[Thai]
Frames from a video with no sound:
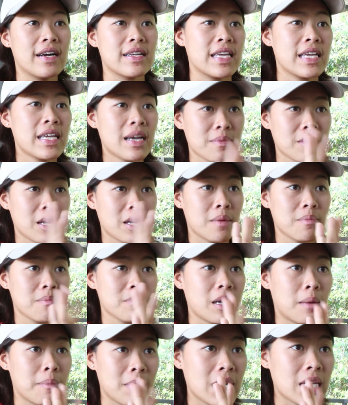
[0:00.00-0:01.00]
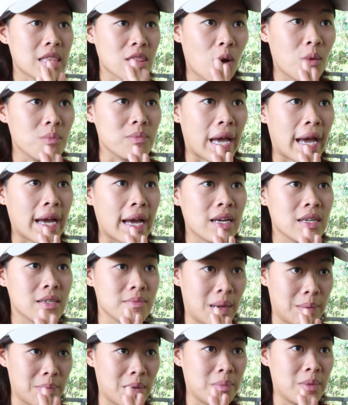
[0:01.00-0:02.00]
ที่ยังไม่ได้ต้มนะ
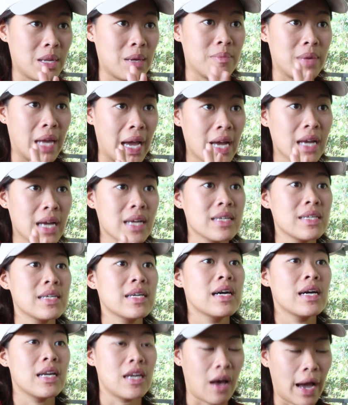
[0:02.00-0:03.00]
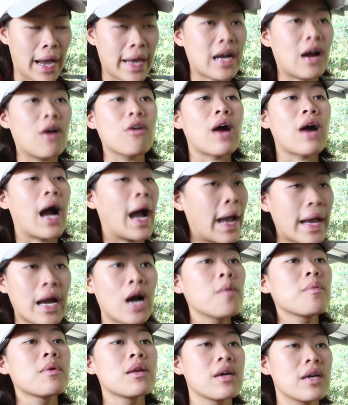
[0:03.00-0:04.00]
แบบดิบๆนะเราให้
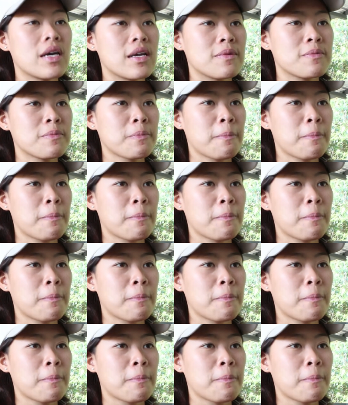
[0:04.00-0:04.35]
เขาไปเลย